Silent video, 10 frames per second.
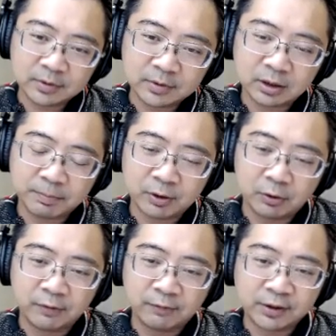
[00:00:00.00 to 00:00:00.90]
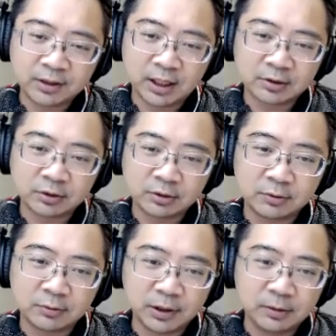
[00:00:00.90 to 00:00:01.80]
这个 Bitcoin 分叉的时
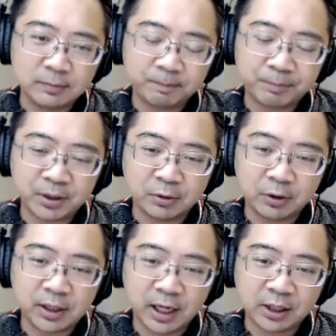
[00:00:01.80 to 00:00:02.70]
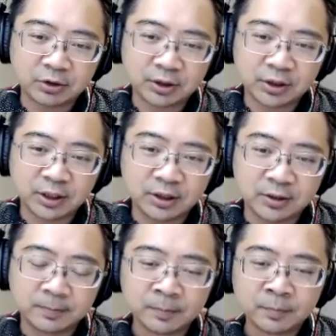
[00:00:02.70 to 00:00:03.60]
候，以 Bitcoin Cash 的现金